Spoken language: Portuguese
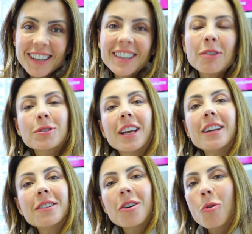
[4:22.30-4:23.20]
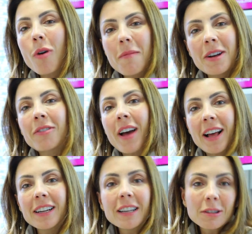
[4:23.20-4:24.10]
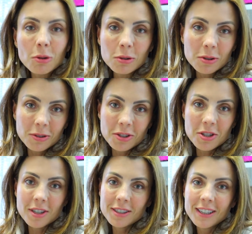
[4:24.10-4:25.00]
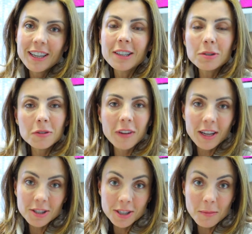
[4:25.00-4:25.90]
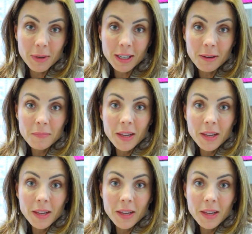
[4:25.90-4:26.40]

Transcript: que eu tenho com a Manuela todos os dias e nos finais de semana.